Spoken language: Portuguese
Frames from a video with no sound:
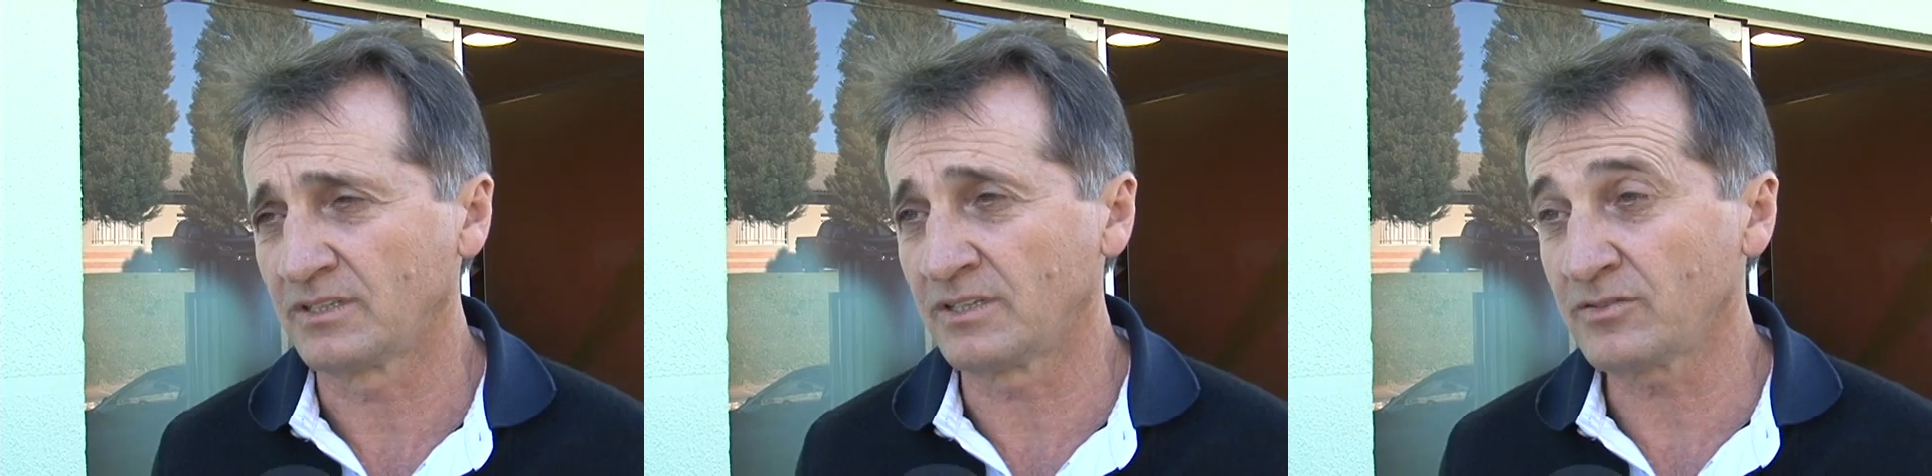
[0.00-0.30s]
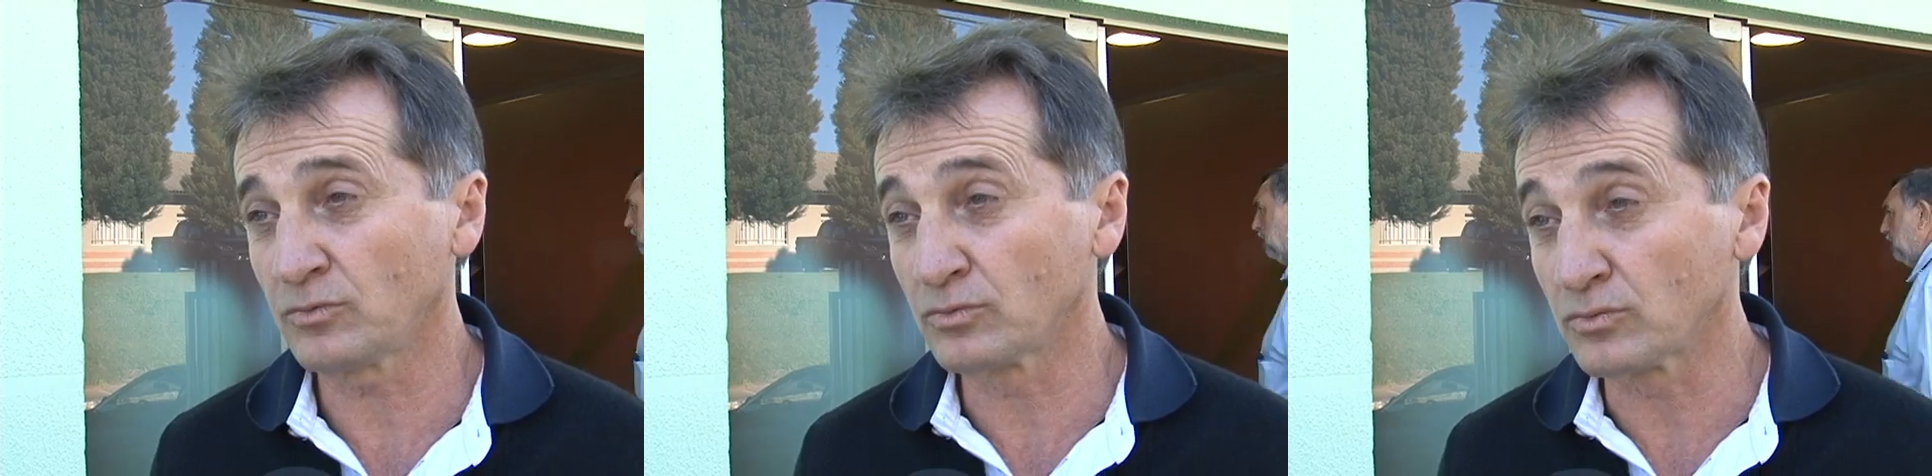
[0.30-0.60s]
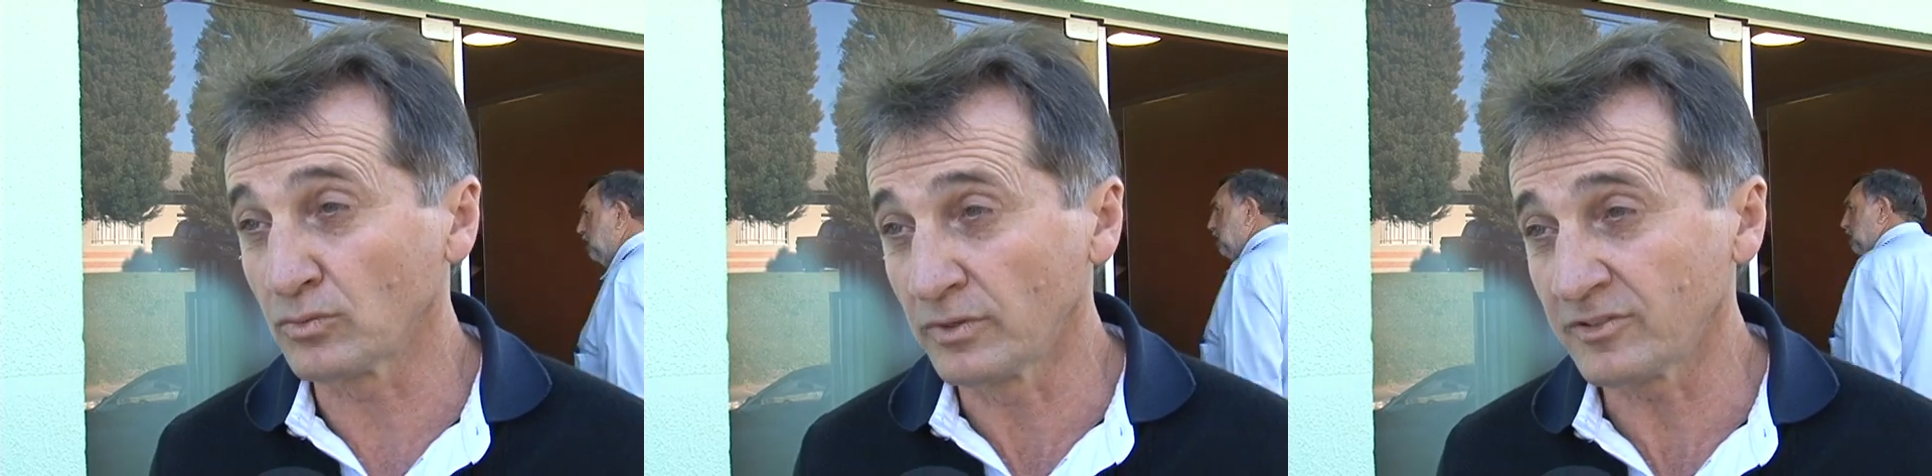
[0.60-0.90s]
nas
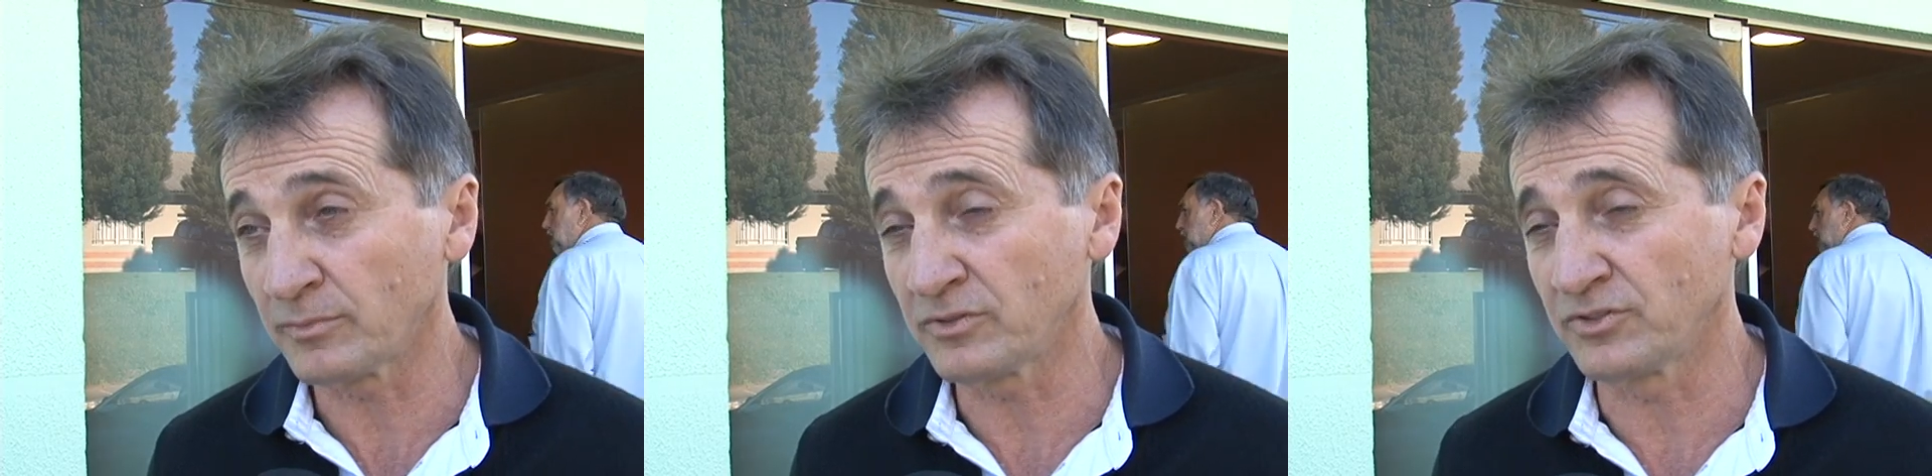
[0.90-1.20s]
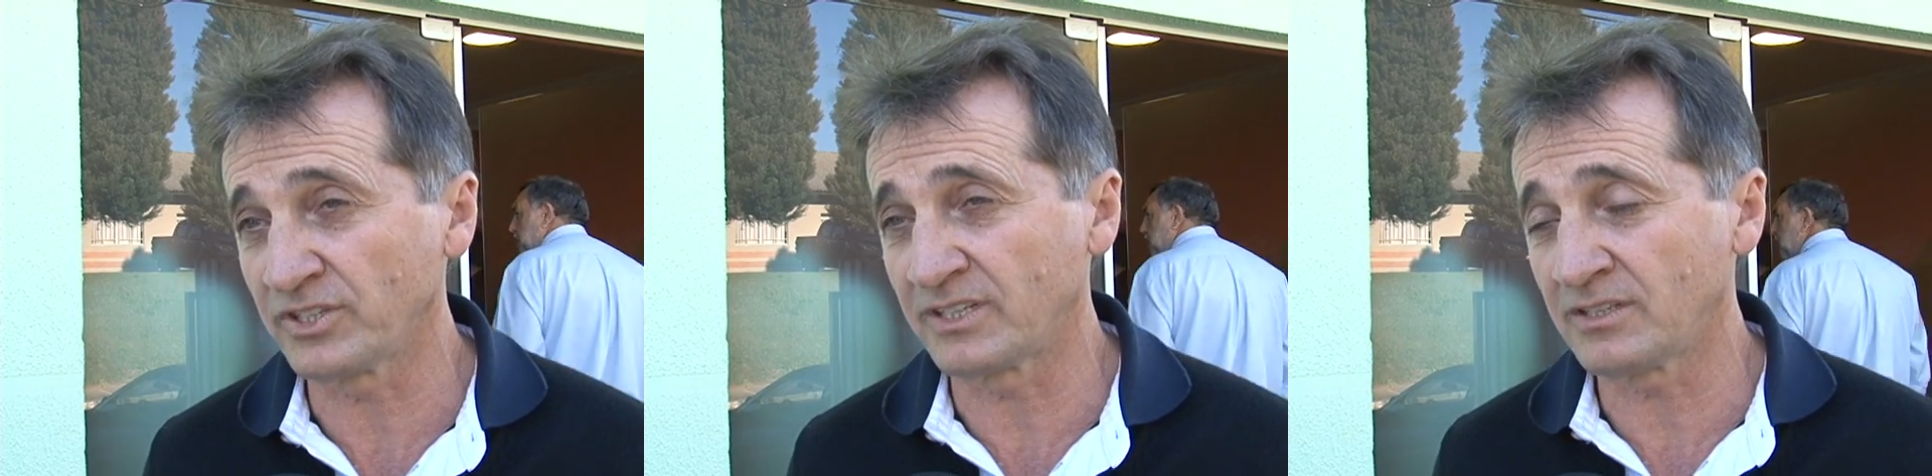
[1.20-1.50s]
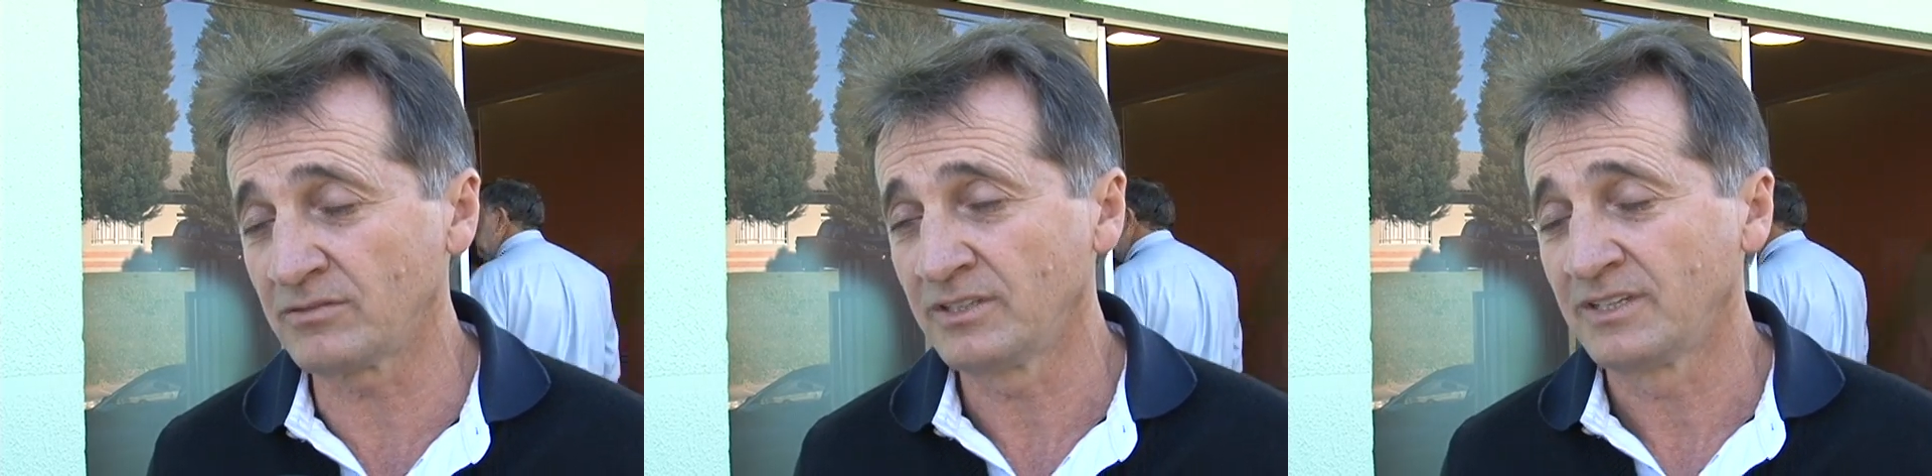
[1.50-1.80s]
culturas, de modo
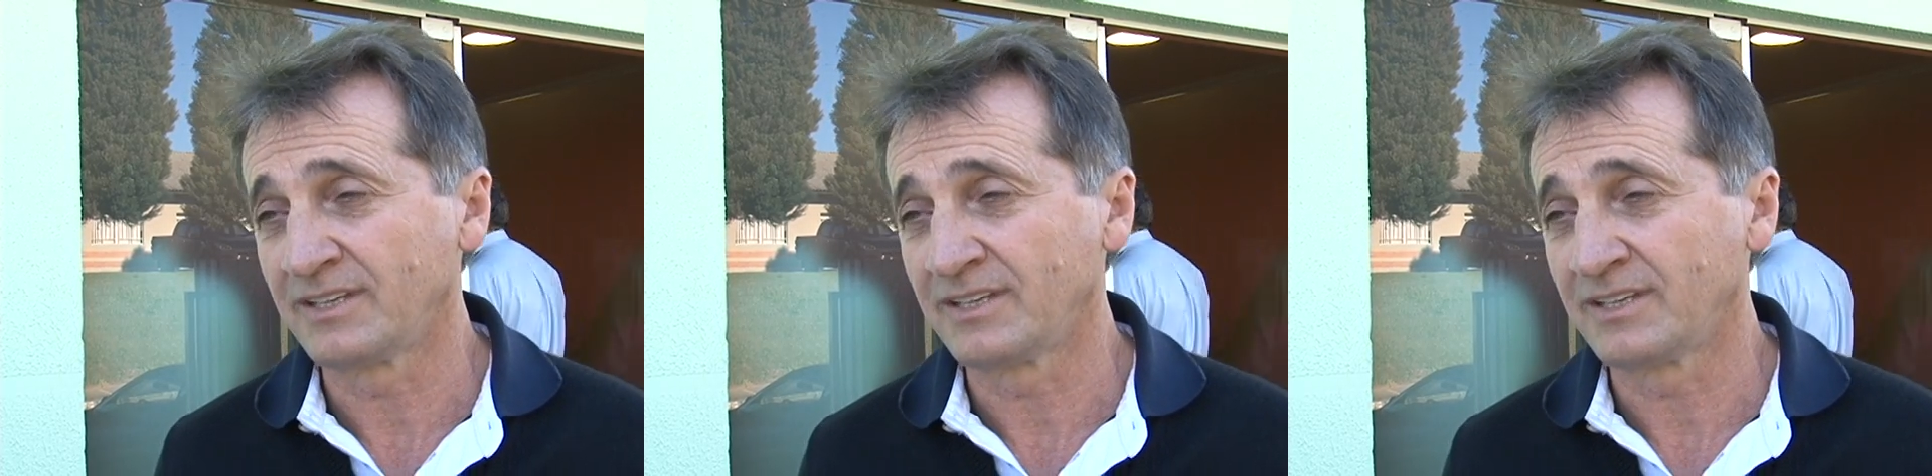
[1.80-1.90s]
geral,